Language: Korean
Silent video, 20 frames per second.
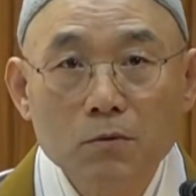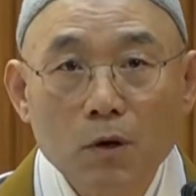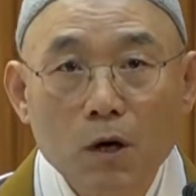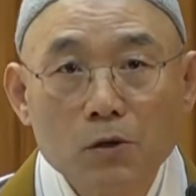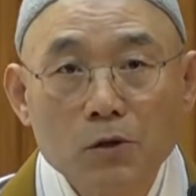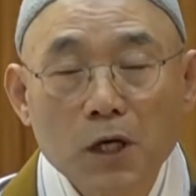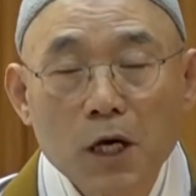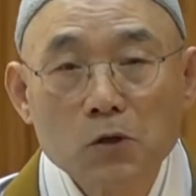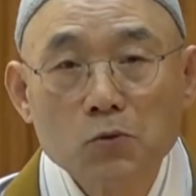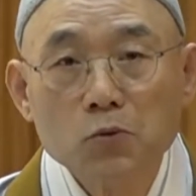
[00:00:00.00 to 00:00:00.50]

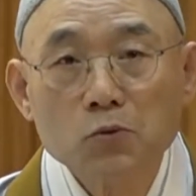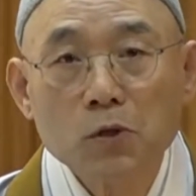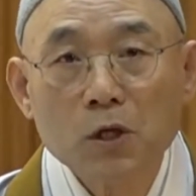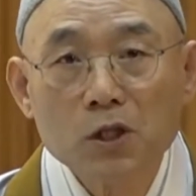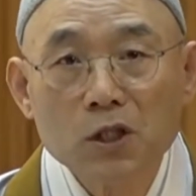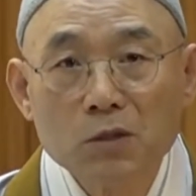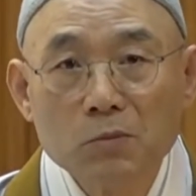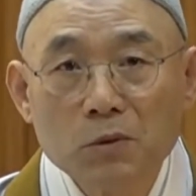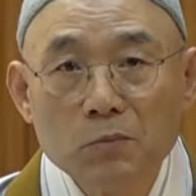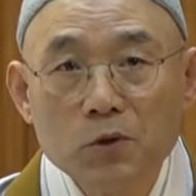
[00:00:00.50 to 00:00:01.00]
아니,
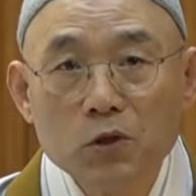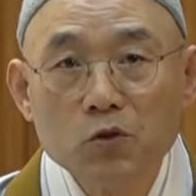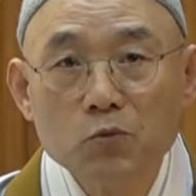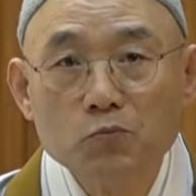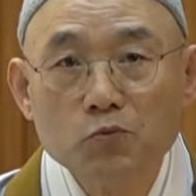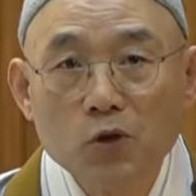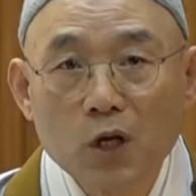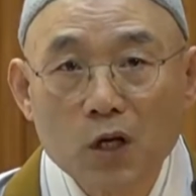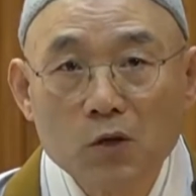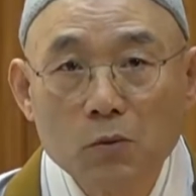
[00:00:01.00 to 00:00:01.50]
대종사님이
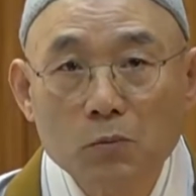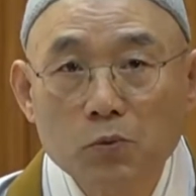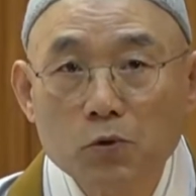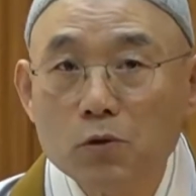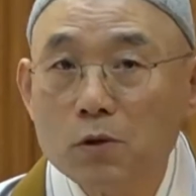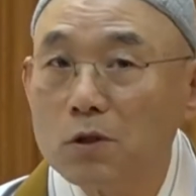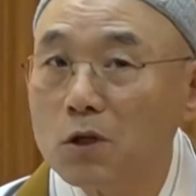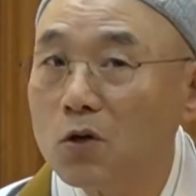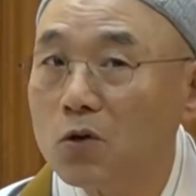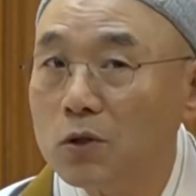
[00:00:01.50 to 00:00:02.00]
미륵불이 아니면
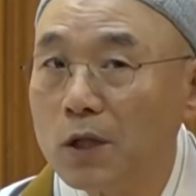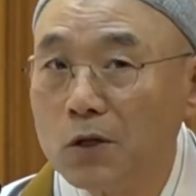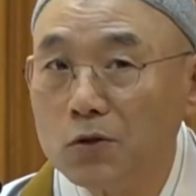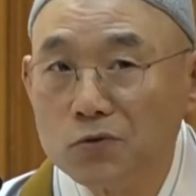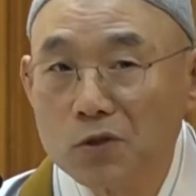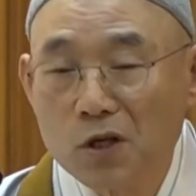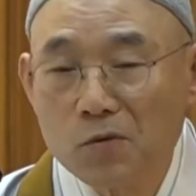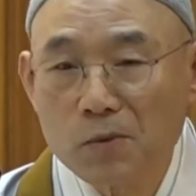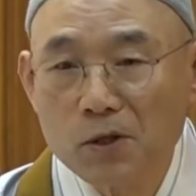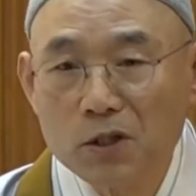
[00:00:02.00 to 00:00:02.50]
못 올라오고
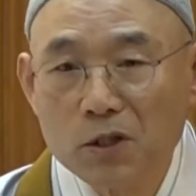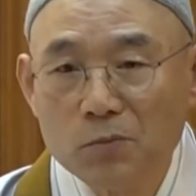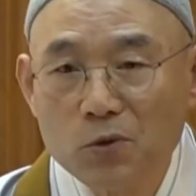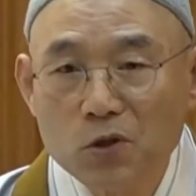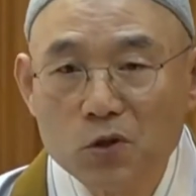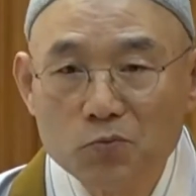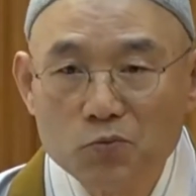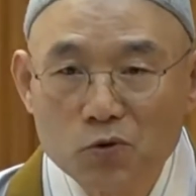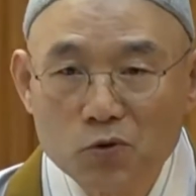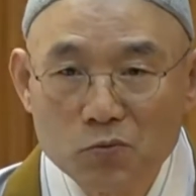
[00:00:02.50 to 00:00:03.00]
대종사님한테
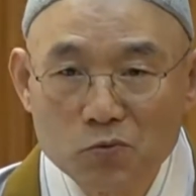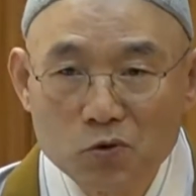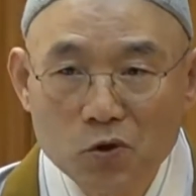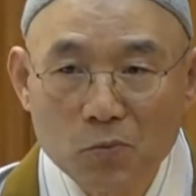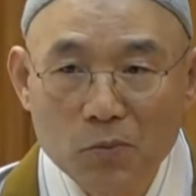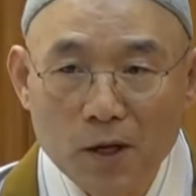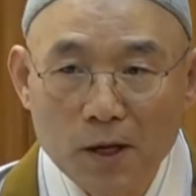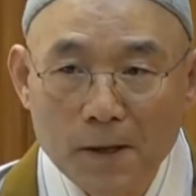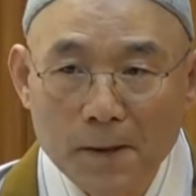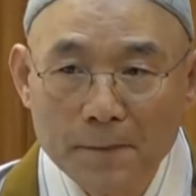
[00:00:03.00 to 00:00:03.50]
미륵불을
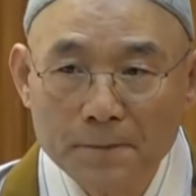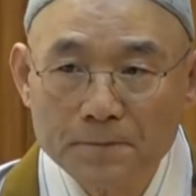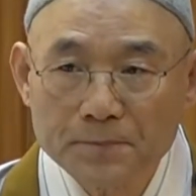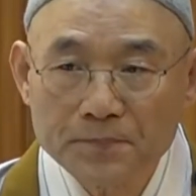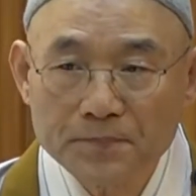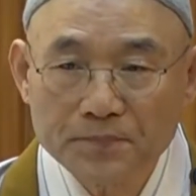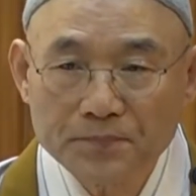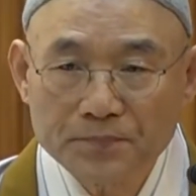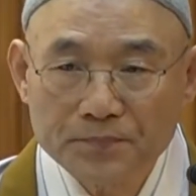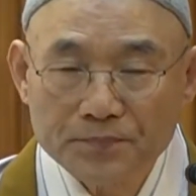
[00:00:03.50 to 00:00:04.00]
물어봐.
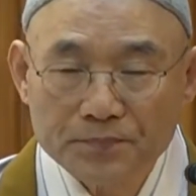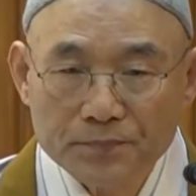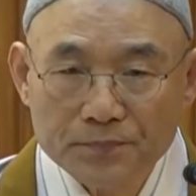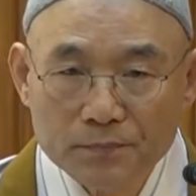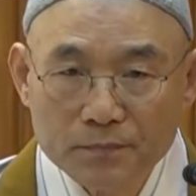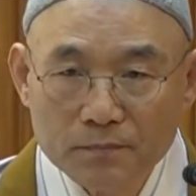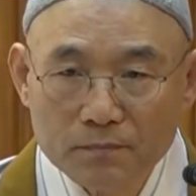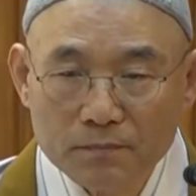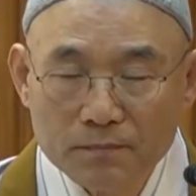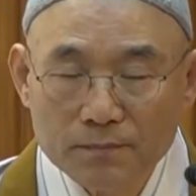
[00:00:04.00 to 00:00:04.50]

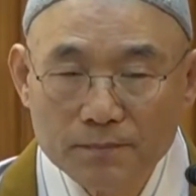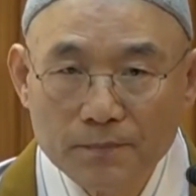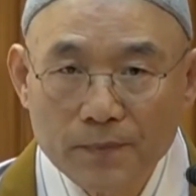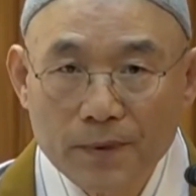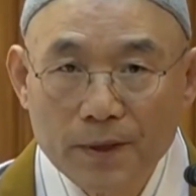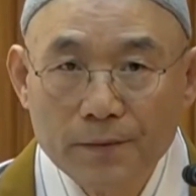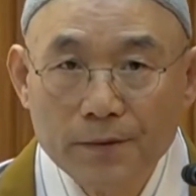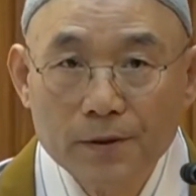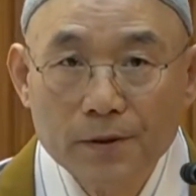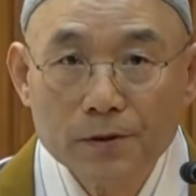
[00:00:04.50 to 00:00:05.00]

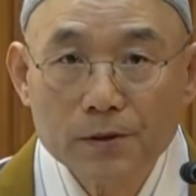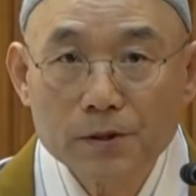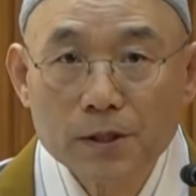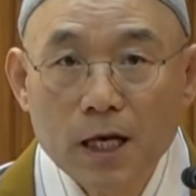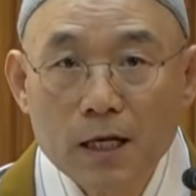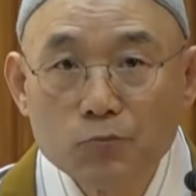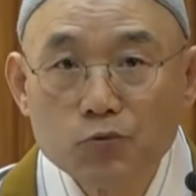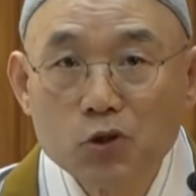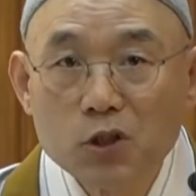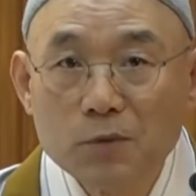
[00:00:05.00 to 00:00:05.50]

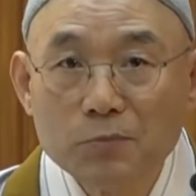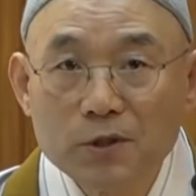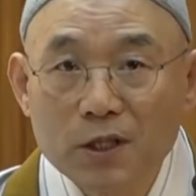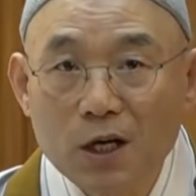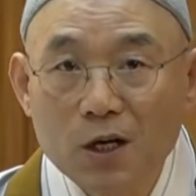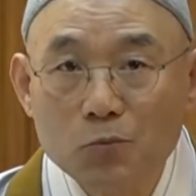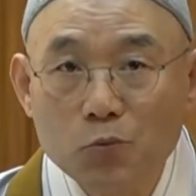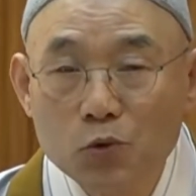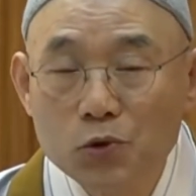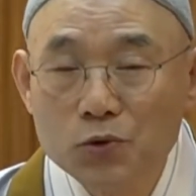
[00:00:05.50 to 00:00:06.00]

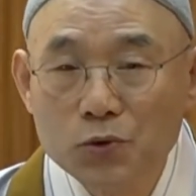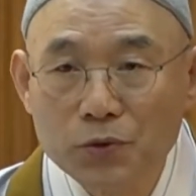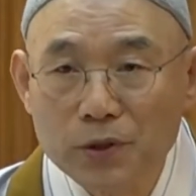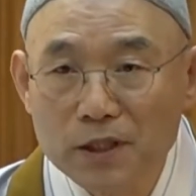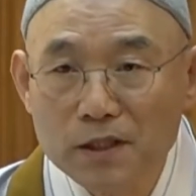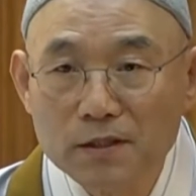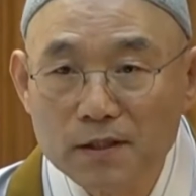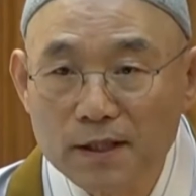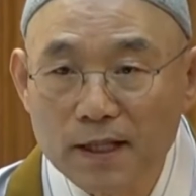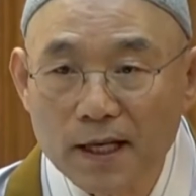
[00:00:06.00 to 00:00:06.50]
생굴님이라고 모시고
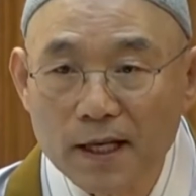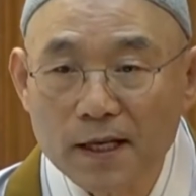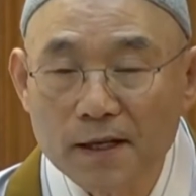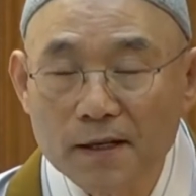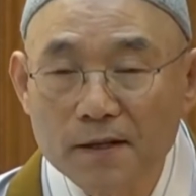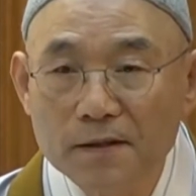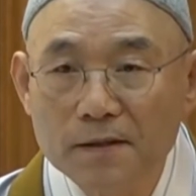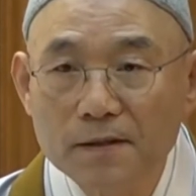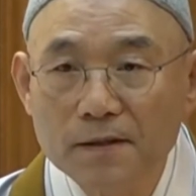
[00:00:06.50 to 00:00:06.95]
있는데